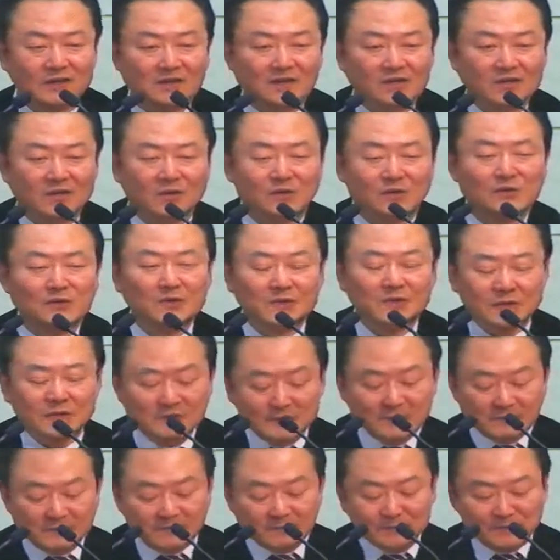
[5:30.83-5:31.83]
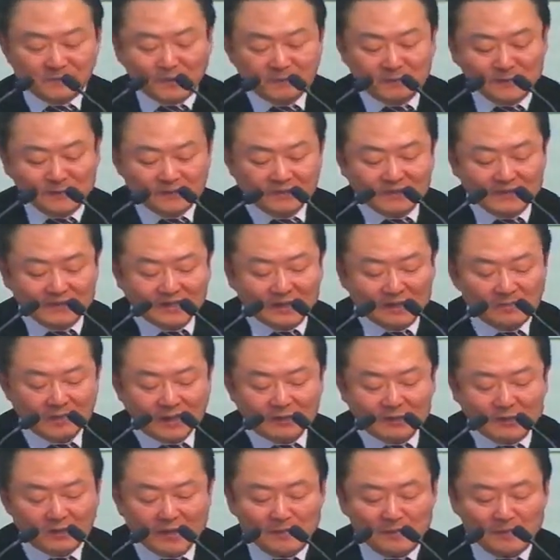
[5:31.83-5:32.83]
오늘 본문은
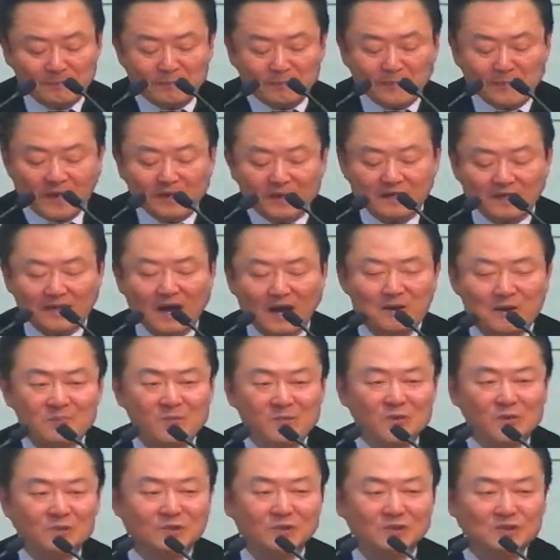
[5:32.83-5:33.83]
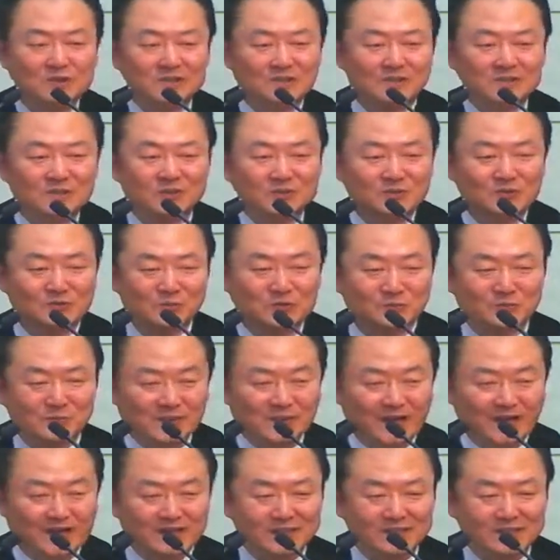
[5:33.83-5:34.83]
레바논의 백향목을
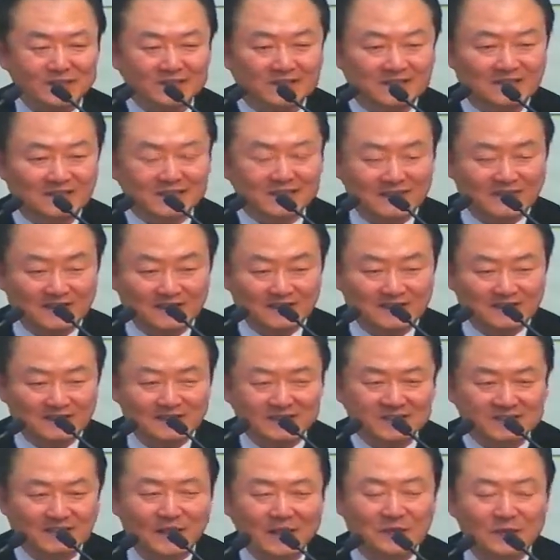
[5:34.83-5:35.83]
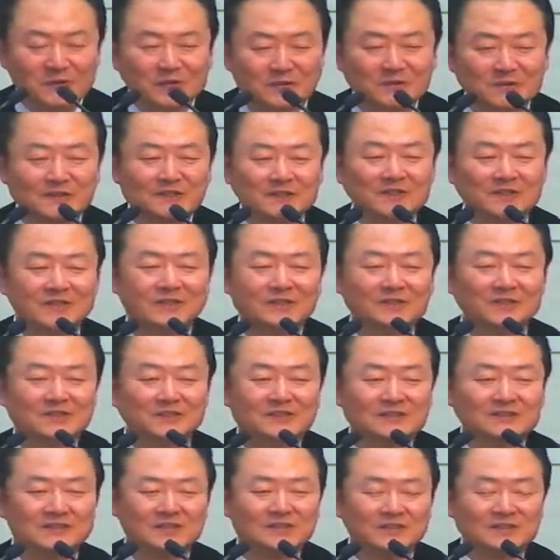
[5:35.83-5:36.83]
준비하는 그런 그 내용인
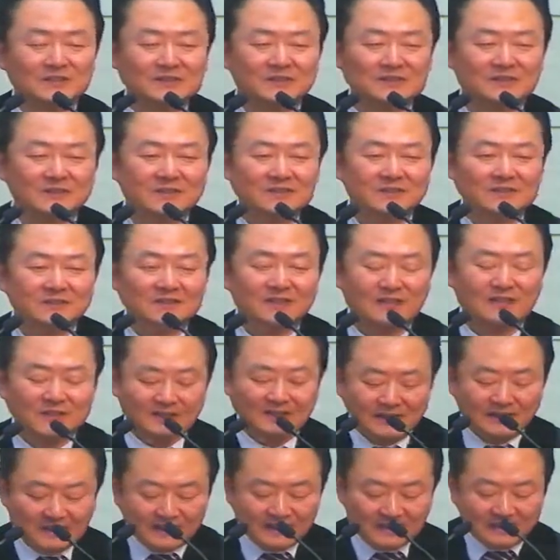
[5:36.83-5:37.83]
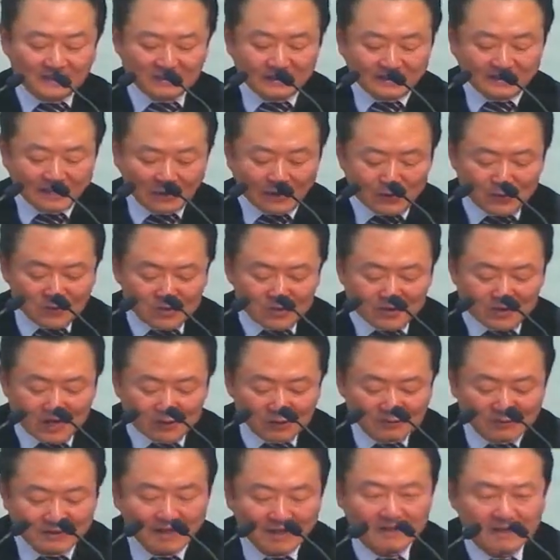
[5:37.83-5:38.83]
것이죠. 이 내용
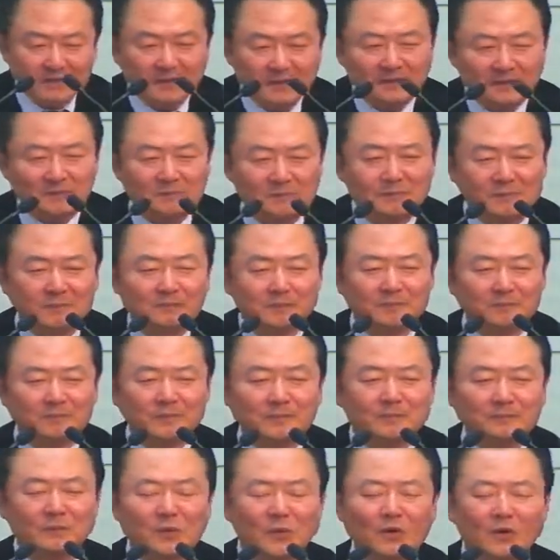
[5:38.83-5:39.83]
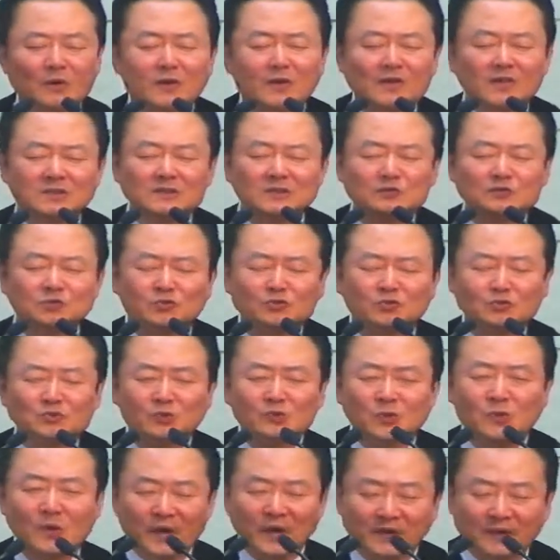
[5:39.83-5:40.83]
가운데에 몇 가지
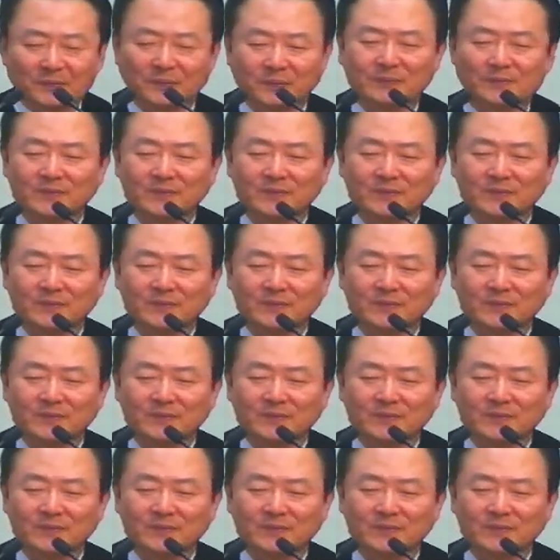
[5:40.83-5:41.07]
중요한